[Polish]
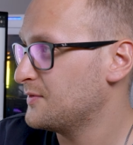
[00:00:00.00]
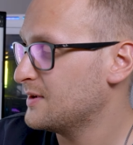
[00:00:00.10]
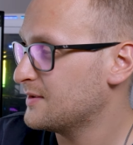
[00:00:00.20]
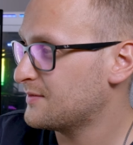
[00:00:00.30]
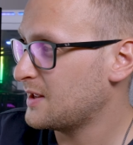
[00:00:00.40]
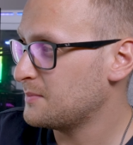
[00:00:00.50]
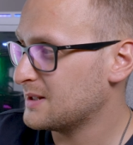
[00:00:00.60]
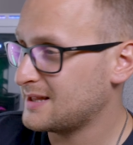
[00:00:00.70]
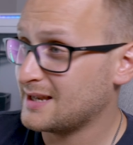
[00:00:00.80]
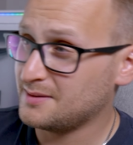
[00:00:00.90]
w, w tej
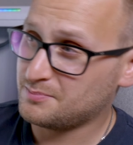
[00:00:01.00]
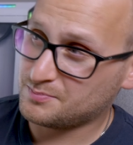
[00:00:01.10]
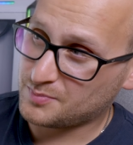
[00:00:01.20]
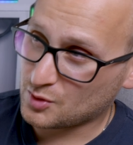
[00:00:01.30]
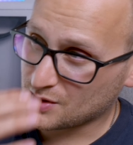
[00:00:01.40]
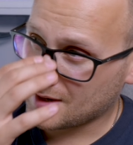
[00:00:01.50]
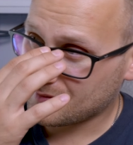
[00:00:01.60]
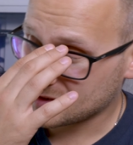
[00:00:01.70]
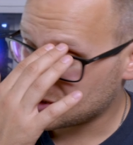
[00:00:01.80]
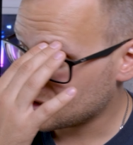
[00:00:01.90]
materii
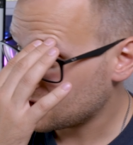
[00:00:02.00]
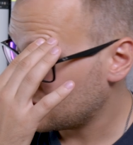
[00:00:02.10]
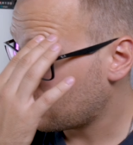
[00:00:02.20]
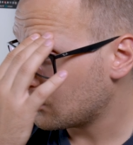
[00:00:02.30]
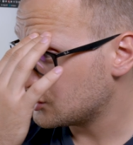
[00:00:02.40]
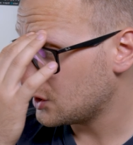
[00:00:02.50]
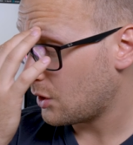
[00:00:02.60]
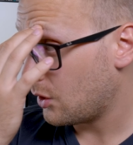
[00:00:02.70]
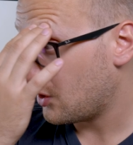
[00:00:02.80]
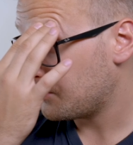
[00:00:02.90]
ponieważ jeżeli chodzi
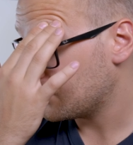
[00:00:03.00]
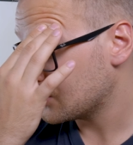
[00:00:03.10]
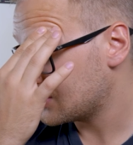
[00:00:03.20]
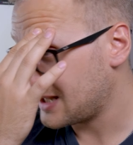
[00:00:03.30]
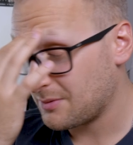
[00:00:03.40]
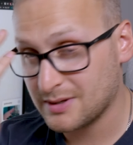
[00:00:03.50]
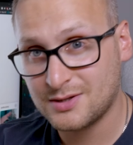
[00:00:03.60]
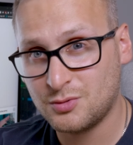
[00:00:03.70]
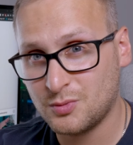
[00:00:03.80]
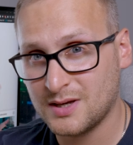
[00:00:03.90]
o pozostałe
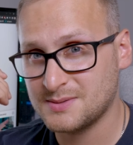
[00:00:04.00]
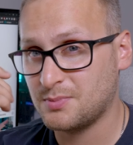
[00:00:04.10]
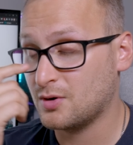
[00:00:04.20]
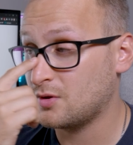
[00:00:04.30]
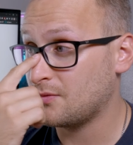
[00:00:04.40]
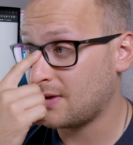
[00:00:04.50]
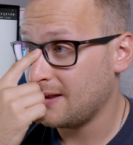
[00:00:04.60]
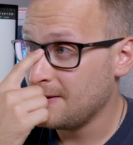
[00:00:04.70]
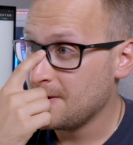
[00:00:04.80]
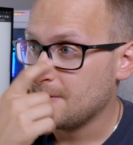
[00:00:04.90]
tytuły
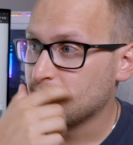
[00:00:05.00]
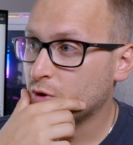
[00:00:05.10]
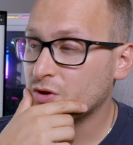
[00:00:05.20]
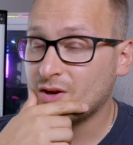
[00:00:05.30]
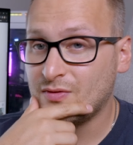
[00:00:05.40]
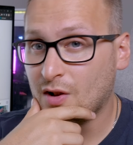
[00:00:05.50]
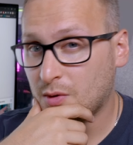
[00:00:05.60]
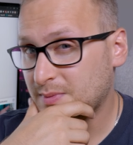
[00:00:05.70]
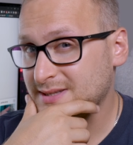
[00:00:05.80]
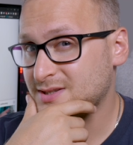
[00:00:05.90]
esportowe, no na chwilę
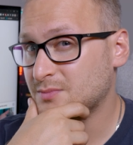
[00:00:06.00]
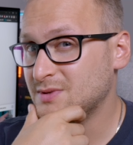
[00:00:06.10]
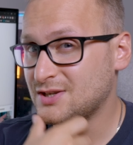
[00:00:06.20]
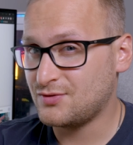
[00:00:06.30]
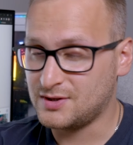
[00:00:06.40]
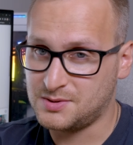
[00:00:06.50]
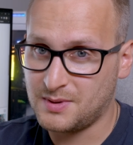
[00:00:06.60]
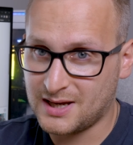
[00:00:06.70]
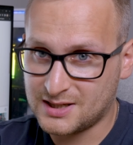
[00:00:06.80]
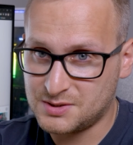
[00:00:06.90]
obecną nie
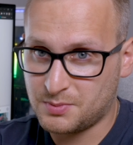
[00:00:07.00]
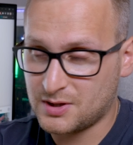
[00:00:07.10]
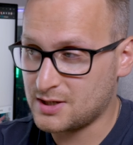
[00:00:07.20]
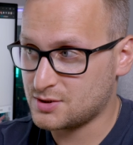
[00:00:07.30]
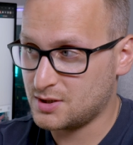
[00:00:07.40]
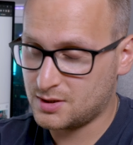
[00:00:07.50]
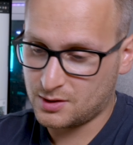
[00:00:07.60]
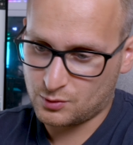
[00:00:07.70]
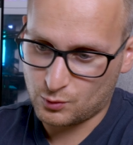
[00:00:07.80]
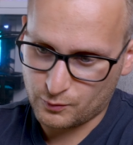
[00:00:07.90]
święcimy jakichś potężnych
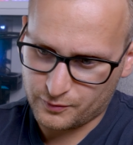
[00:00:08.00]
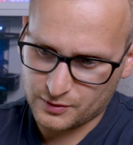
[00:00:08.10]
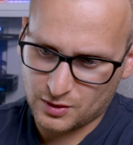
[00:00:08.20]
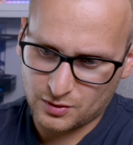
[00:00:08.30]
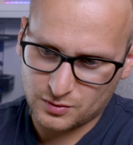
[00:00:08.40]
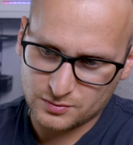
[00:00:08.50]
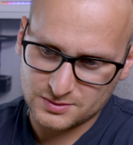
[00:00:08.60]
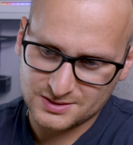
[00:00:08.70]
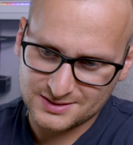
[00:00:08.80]
tytułów. No,